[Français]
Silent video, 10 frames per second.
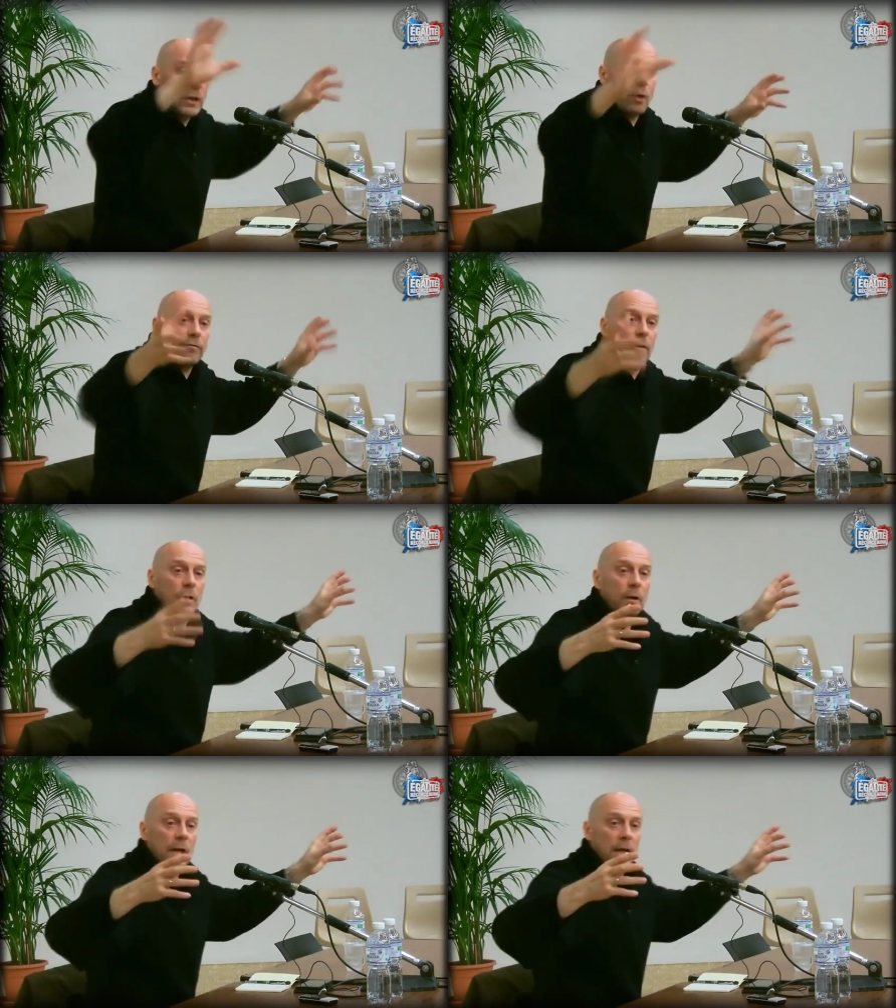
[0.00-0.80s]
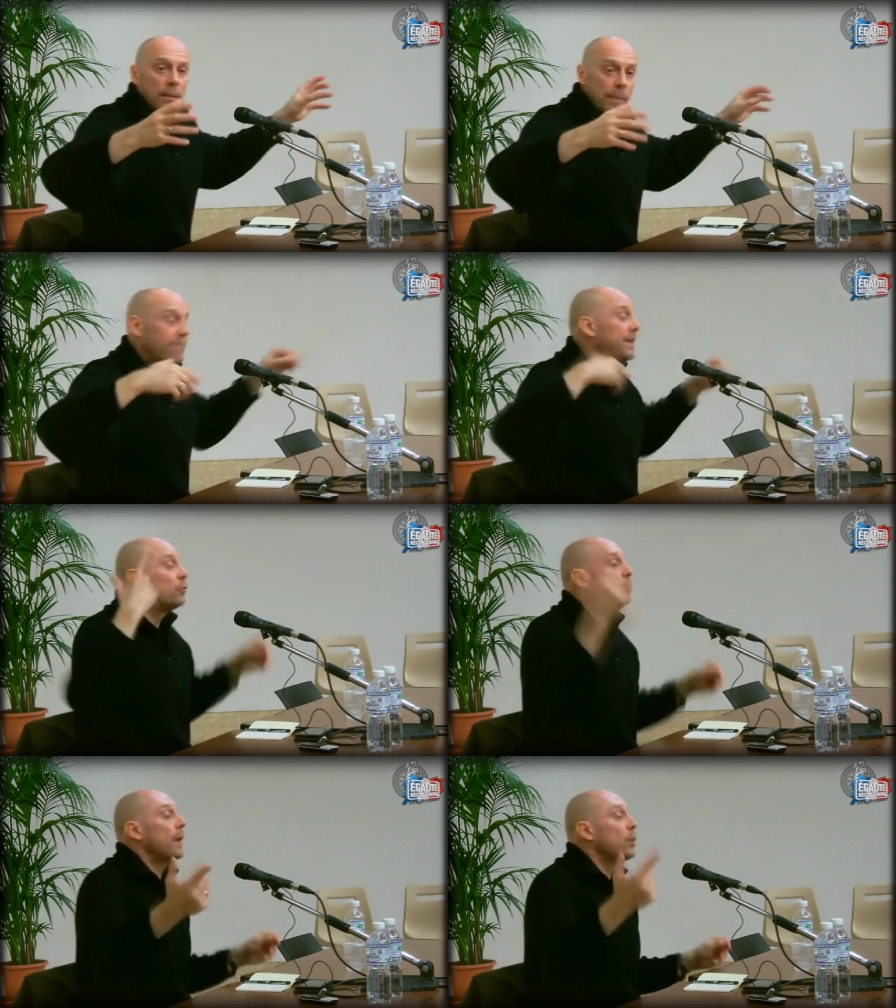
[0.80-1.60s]
qu'on veut, même bien
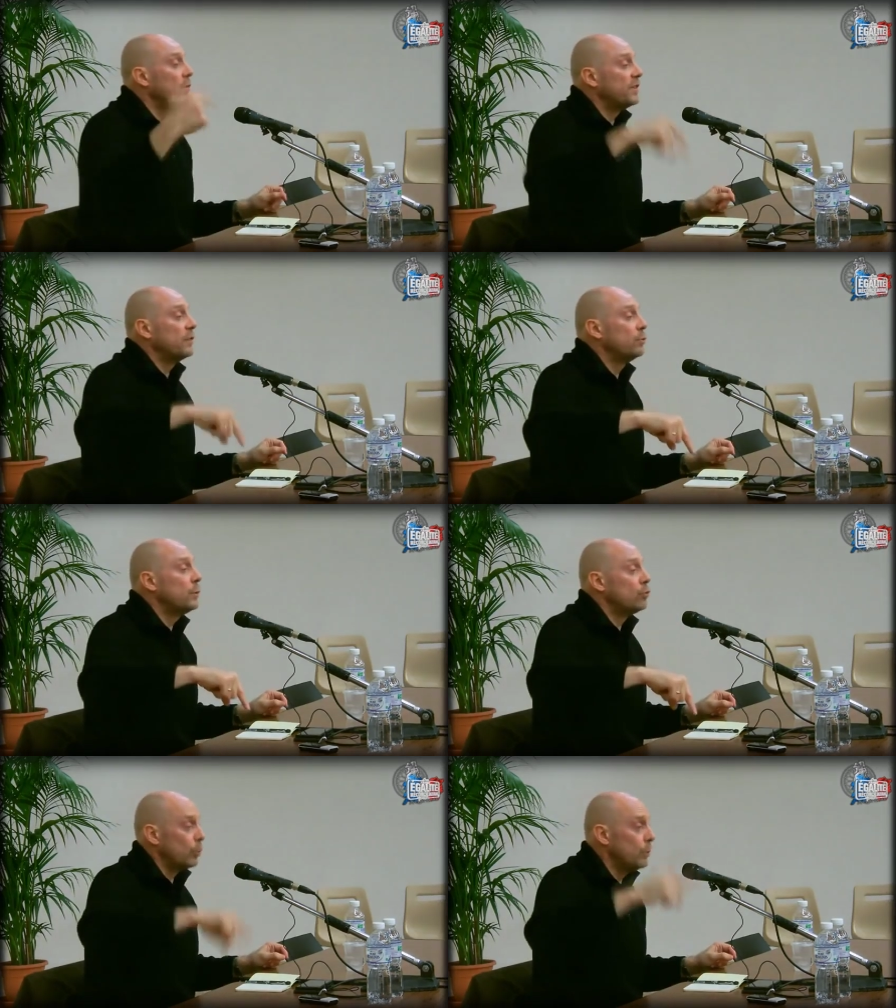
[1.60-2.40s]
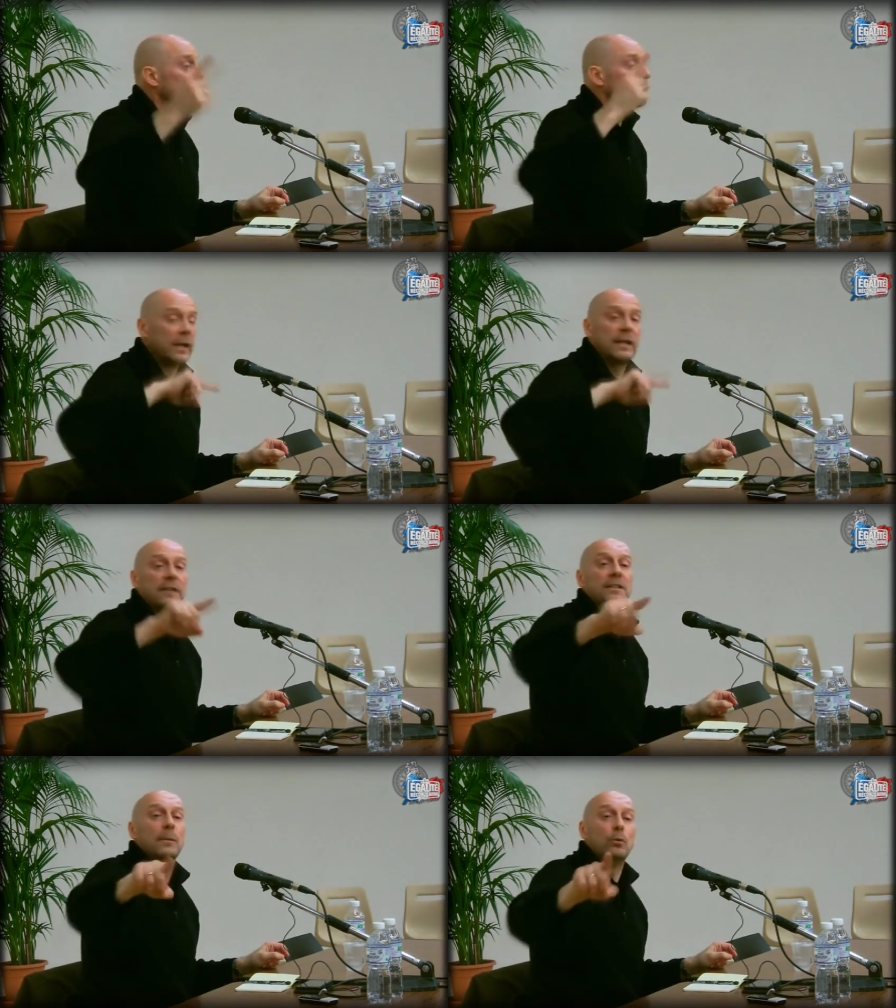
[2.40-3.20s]
supérieur aux États-Unis aujourd'hui où dans les
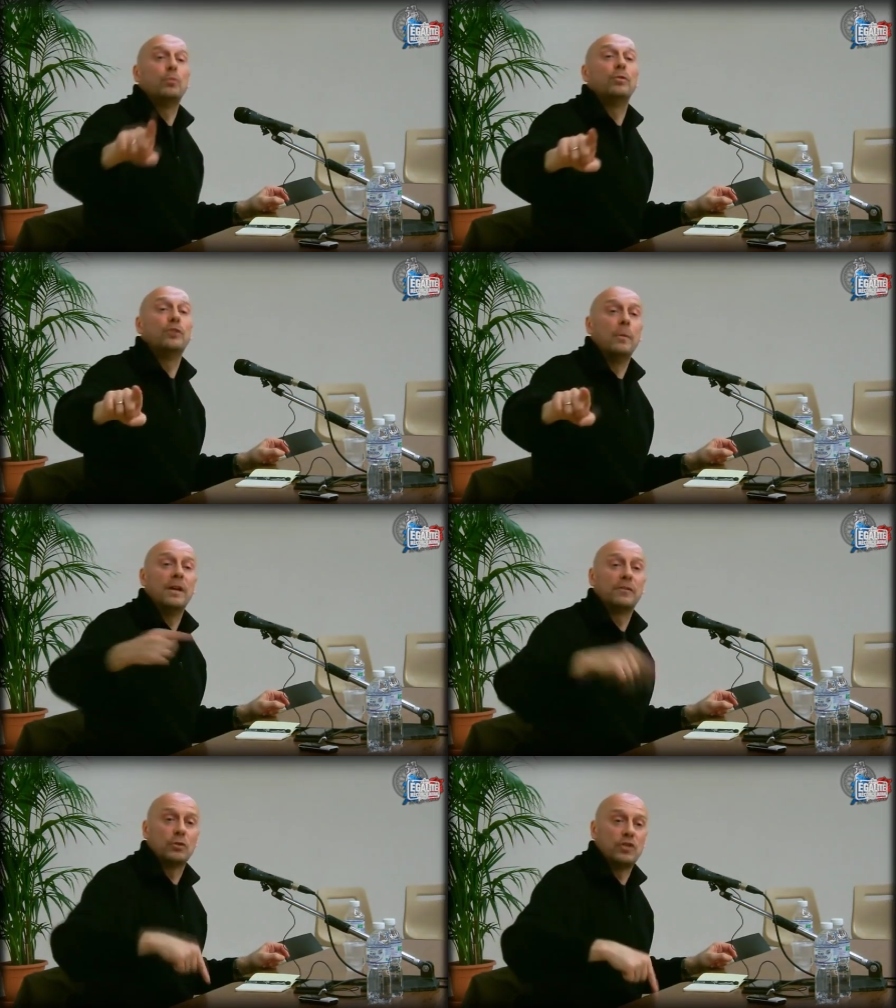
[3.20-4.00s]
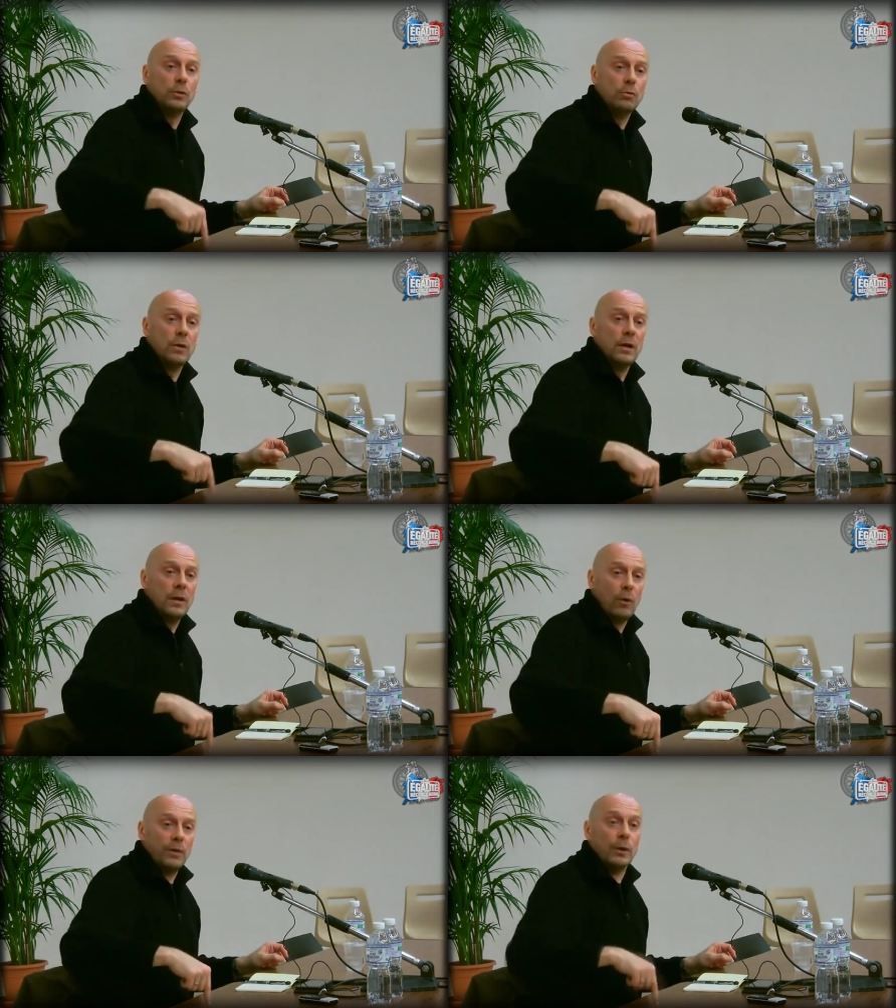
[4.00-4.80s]
quartiers il y a beaucoup plus d'obèses que chez nous.
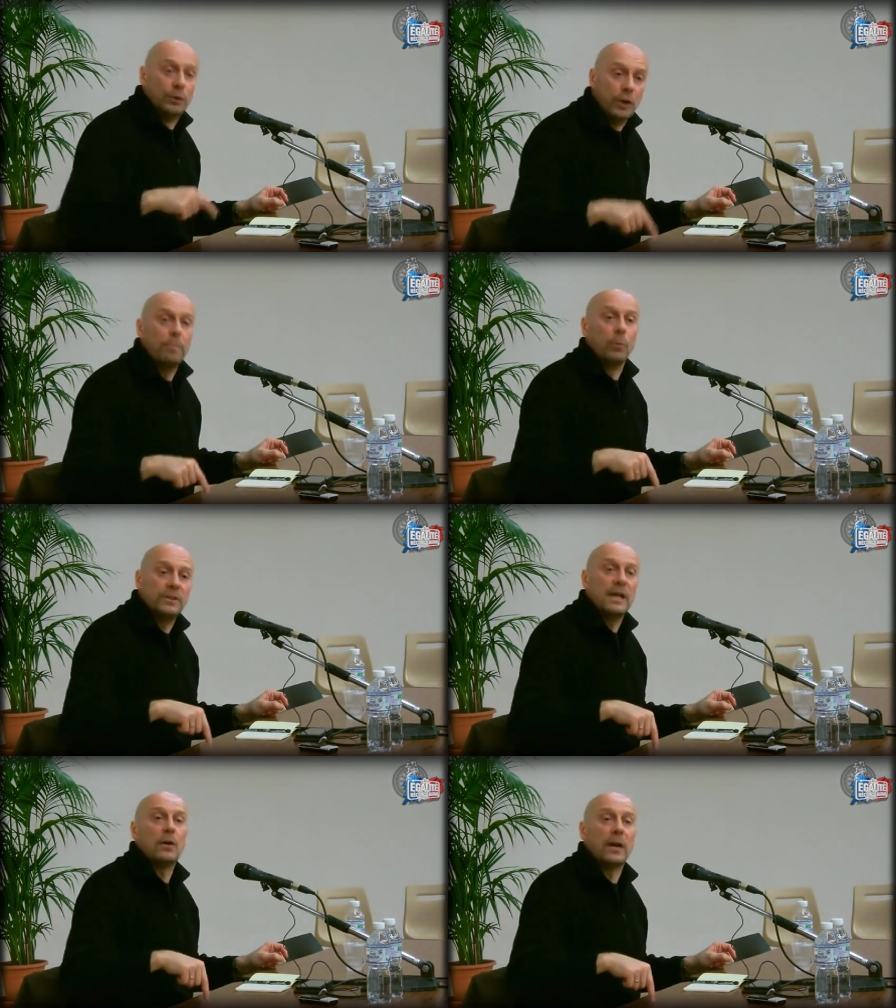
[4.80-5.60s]
On est au top mondial en